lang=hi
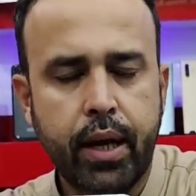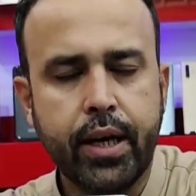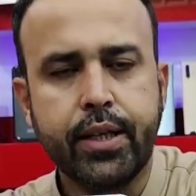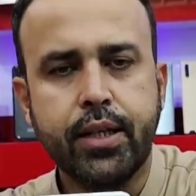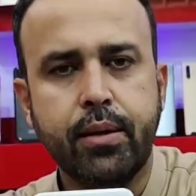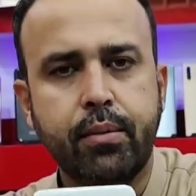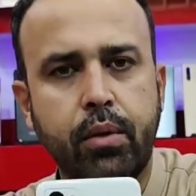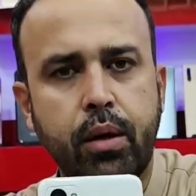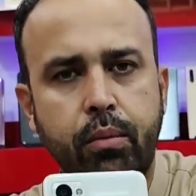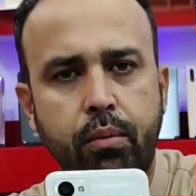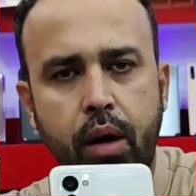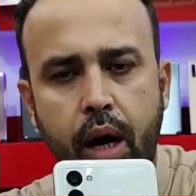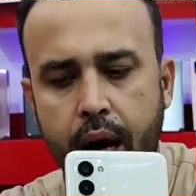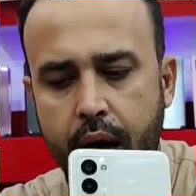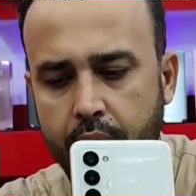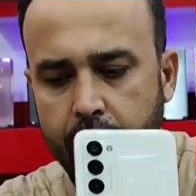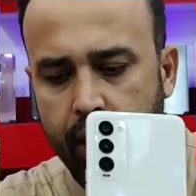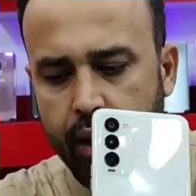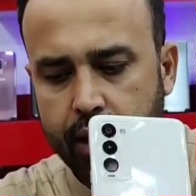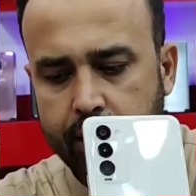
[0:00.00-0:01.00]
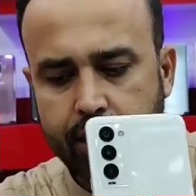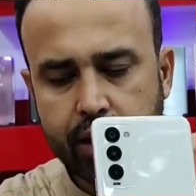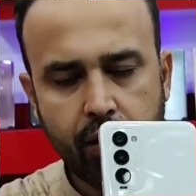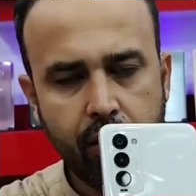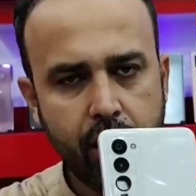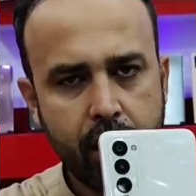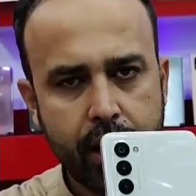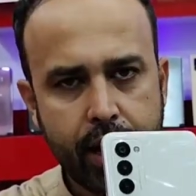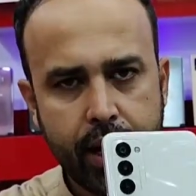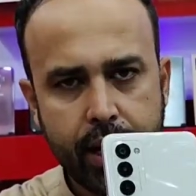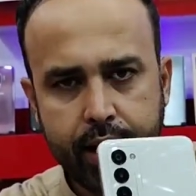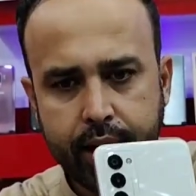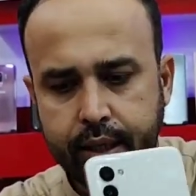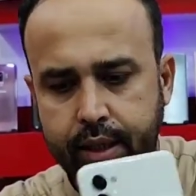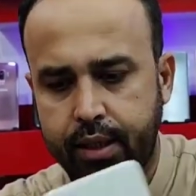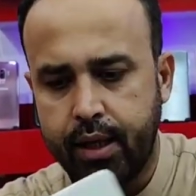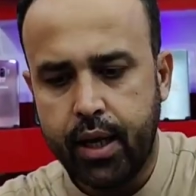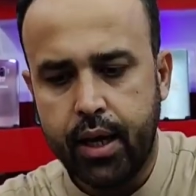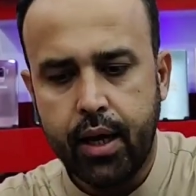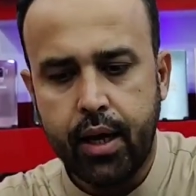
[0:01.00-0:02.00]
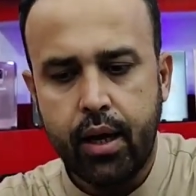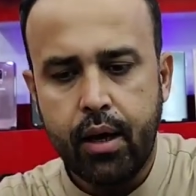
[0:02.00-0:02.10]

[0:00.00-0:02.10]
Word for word: मैक्सिमम आठ एक सौ अट्ठाईस